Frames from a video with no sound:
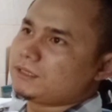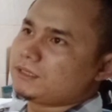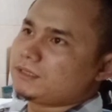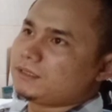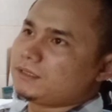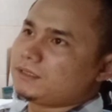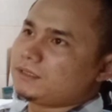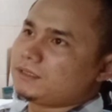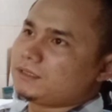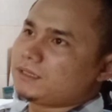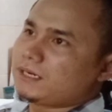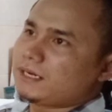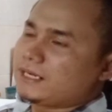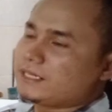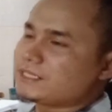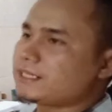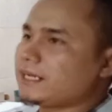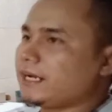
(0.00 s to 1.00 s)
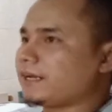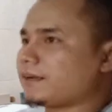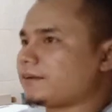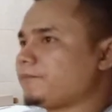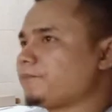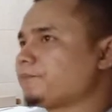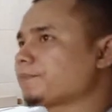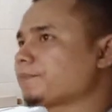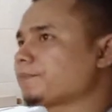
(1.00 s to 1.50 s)
uh, Al
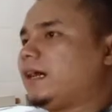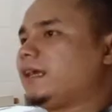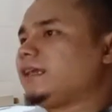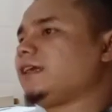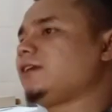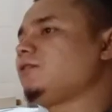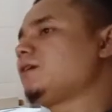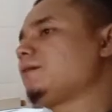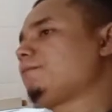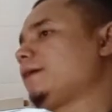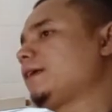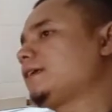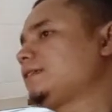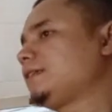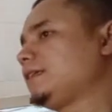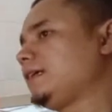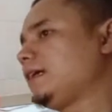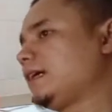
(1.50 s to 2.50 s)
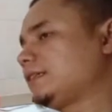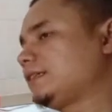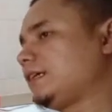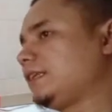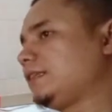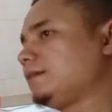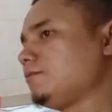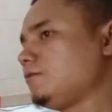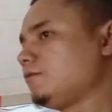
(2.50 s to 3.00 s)
Azhar. Ada dua versi yang
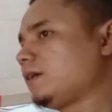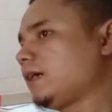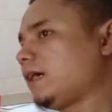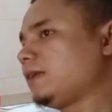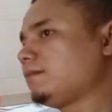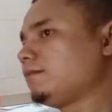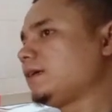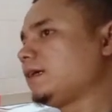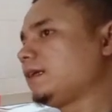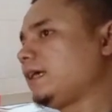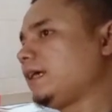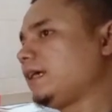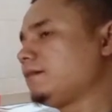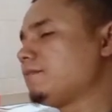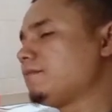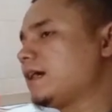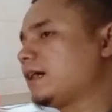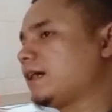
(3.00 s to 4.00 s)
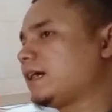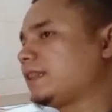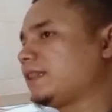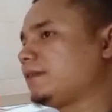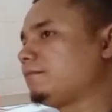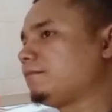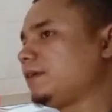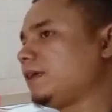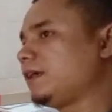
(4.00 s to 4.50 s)
saya temukan mengenai
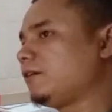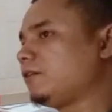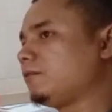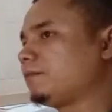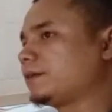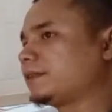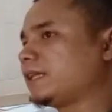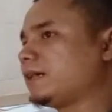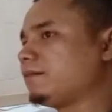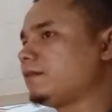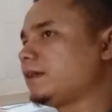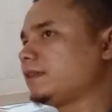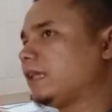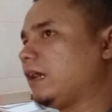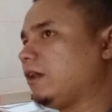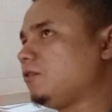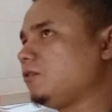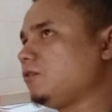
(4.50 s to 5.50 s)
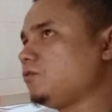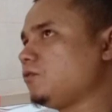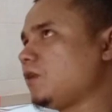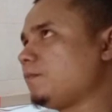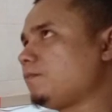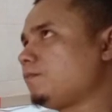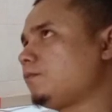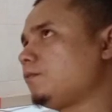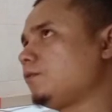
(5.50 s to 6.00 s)
keberangkatan beliau. Pertama tahun
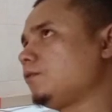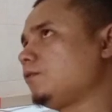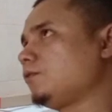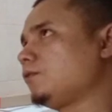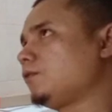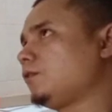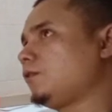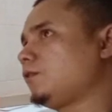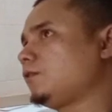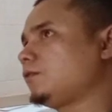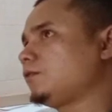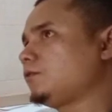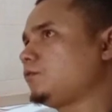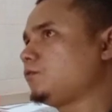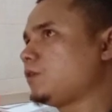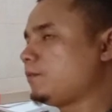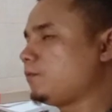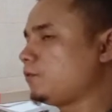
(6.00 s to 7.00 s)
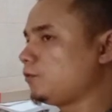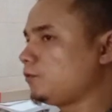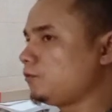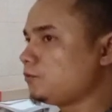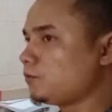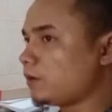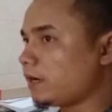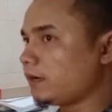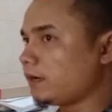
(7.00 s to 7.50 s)
2022
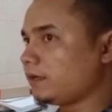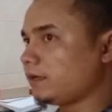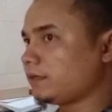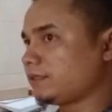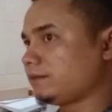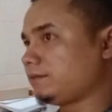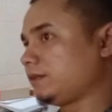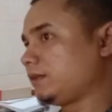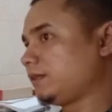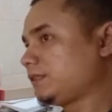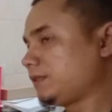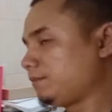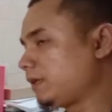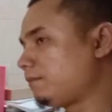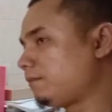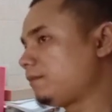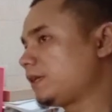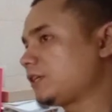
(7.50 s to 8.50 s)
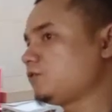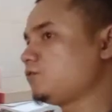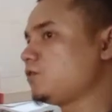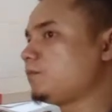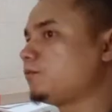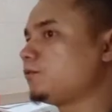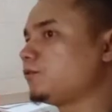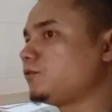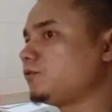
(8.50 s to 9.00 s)
ya 1922,
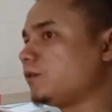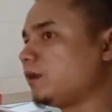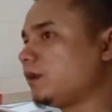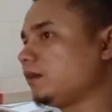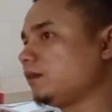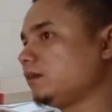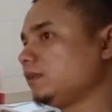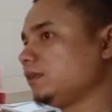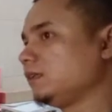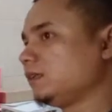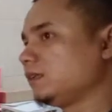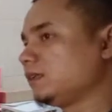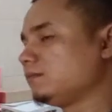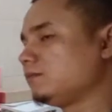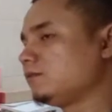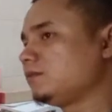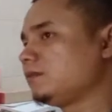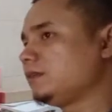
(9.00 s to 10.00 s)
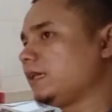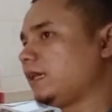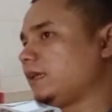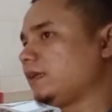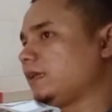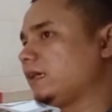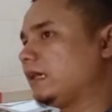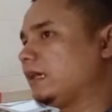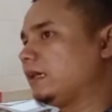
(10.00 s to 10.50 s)

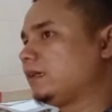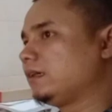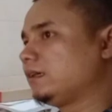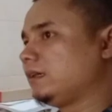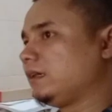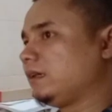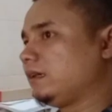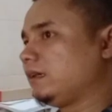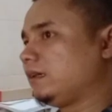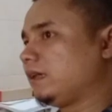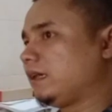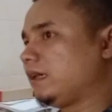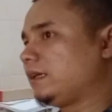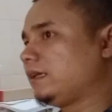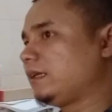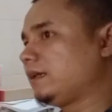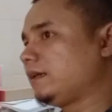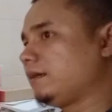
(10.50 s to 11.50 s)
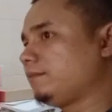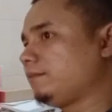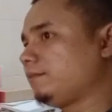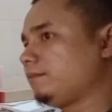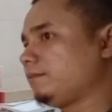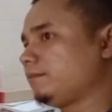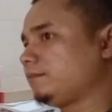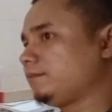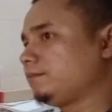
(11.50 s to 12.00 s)
kemudian ada
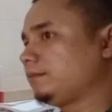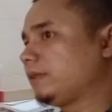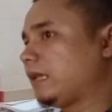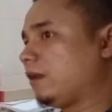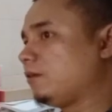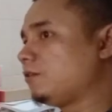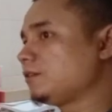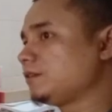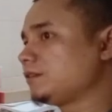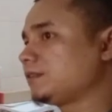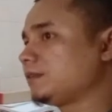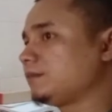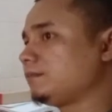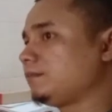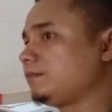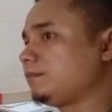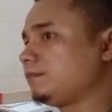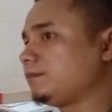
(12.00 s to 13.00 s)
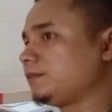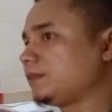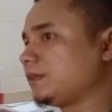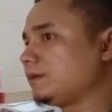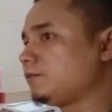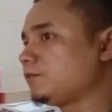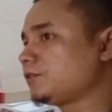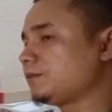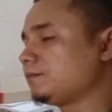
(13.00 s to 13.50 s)
tahun
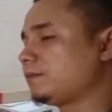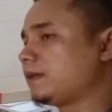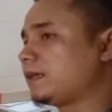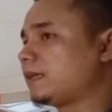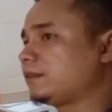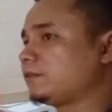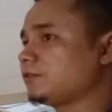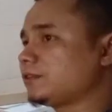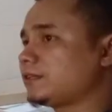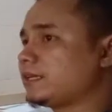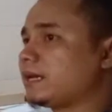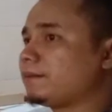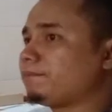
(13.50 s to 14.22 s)
1918.